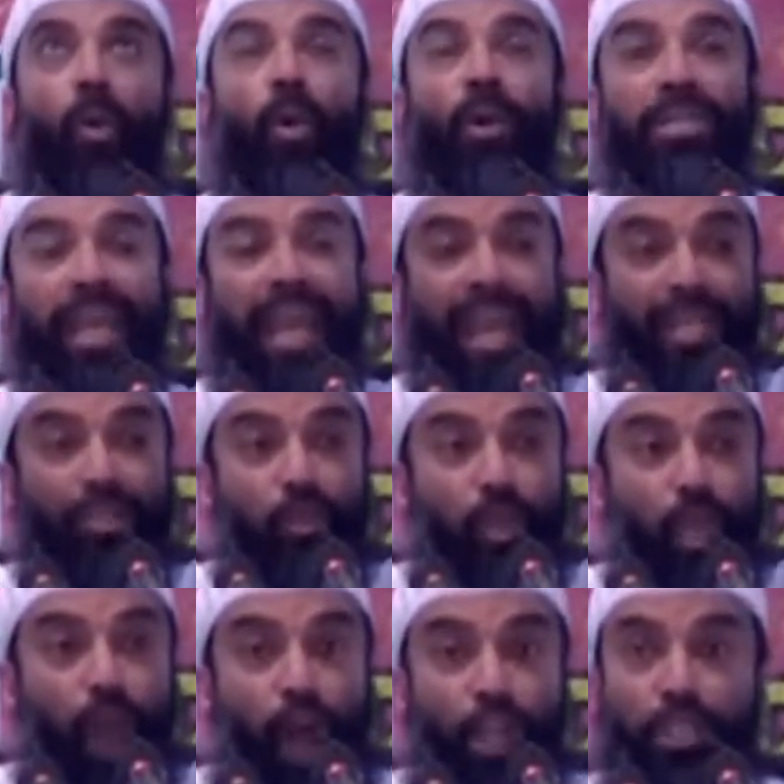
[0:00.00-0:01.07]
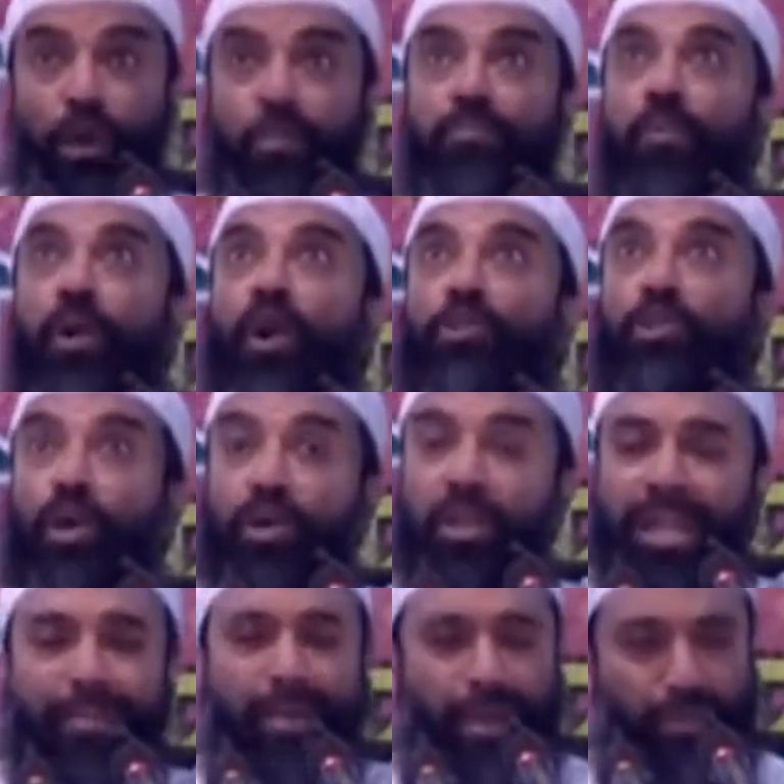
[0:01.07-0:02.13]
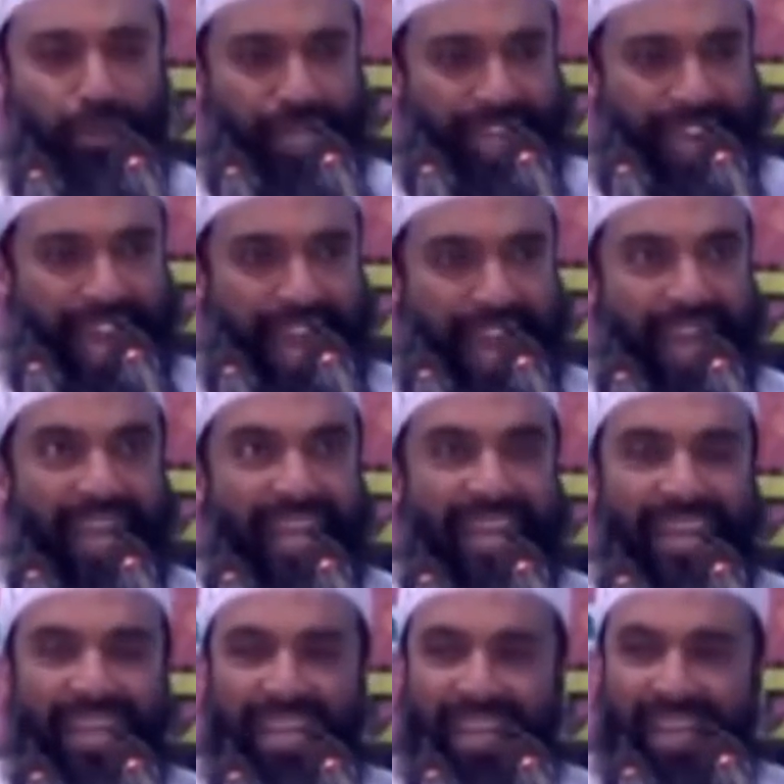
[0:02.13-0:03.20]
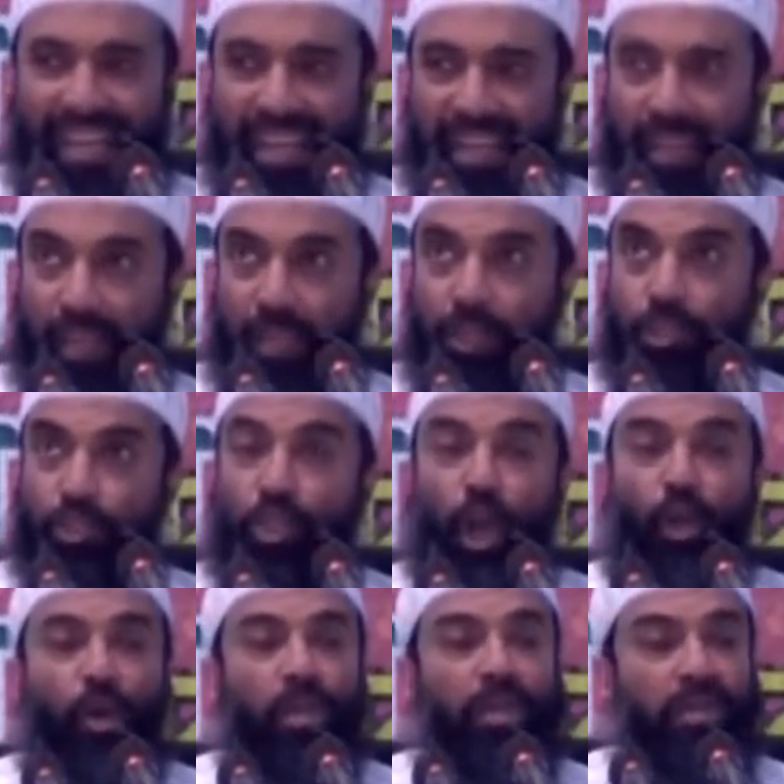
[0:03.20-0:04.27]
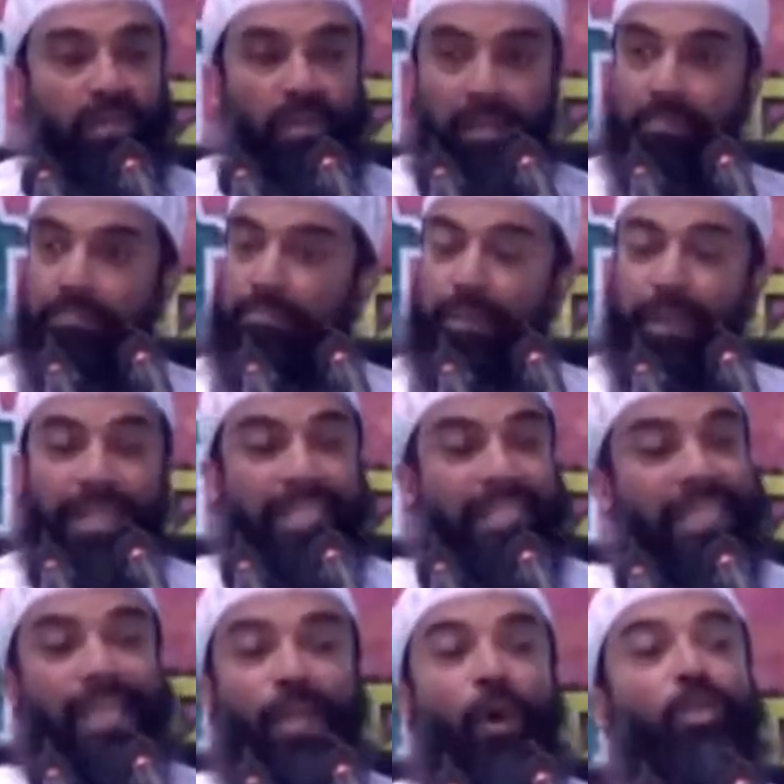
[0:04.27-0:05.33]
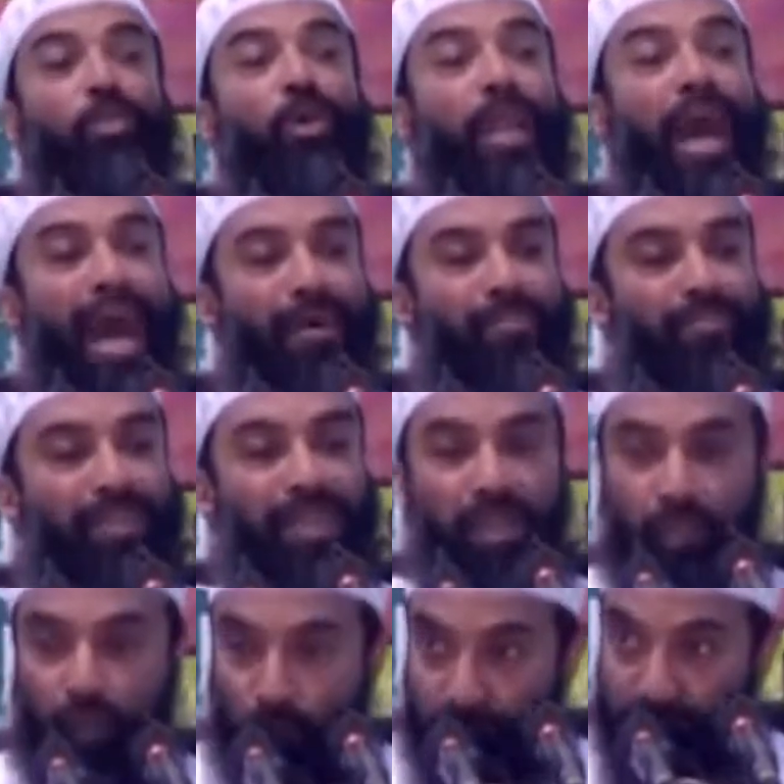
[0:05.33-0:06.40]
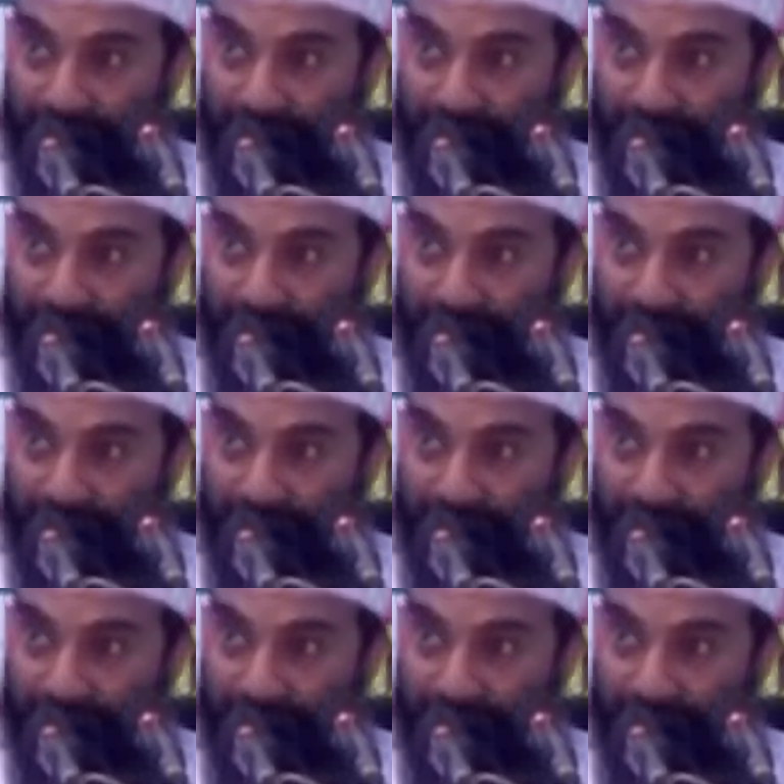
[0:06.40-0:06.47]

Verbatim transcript: অতীত যুগে অসভ্য জঙ্গলি মানুষেরা যখন বৃষ্টি হতো না তখন